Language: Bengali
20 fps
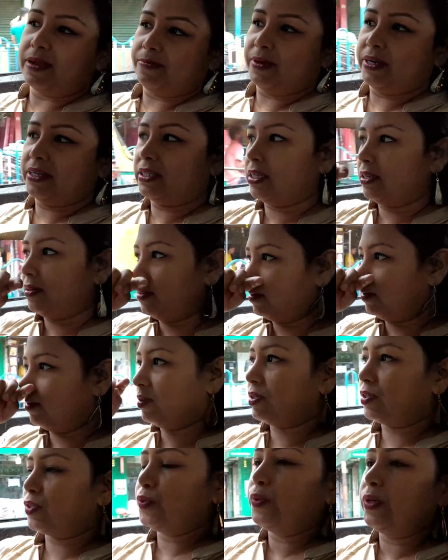ব্যাপার ছিল যে
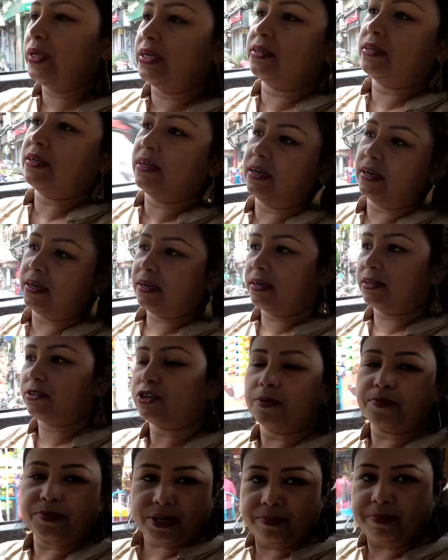স্কুলের
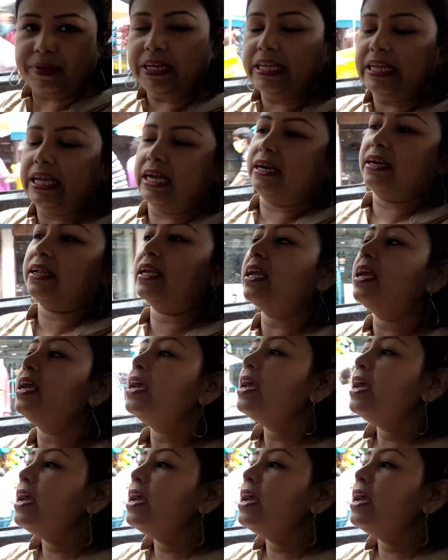সবটা মিলিয়ে আর কি